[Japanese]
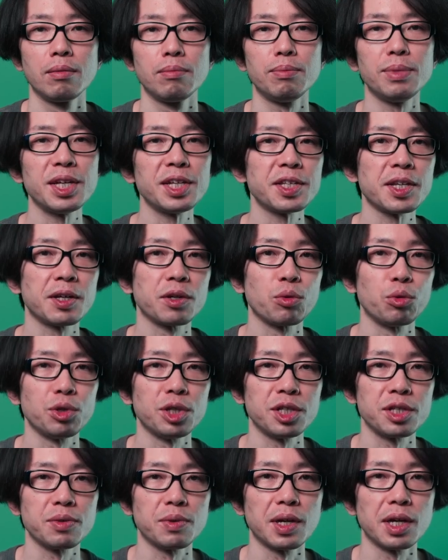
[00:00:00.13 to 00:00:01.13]
皆さんこん
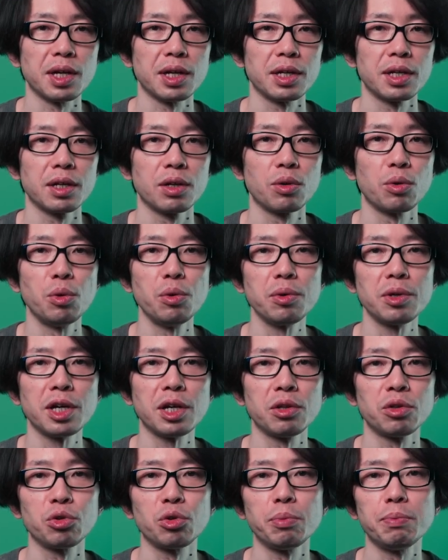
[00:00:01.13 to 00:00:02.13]
にちは。今回
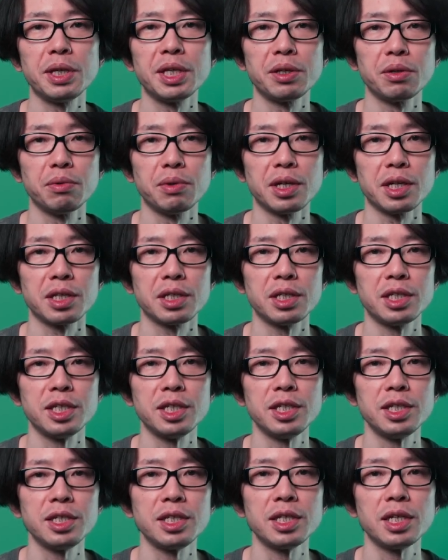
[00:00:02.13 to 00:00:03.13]
のトピックは
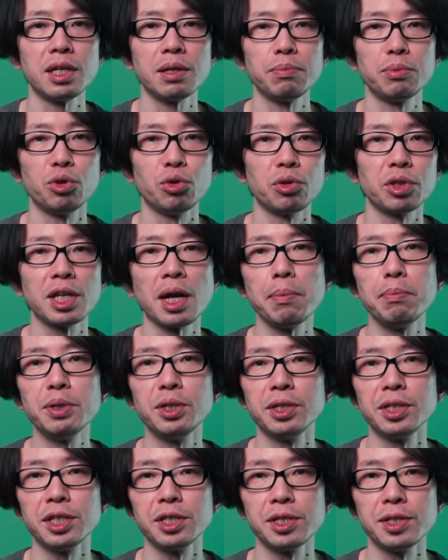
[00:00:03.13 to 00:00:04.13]
C シャープのタプル
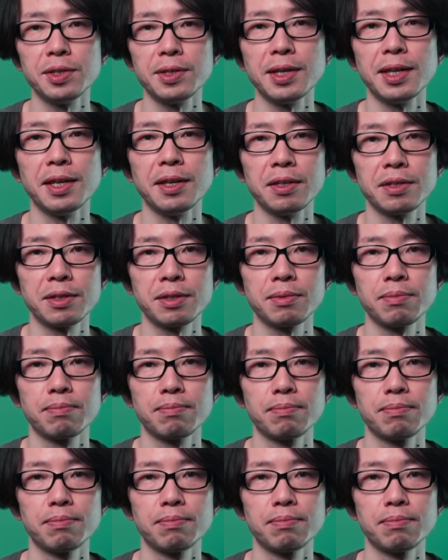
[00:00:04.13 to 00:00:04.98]
についてです。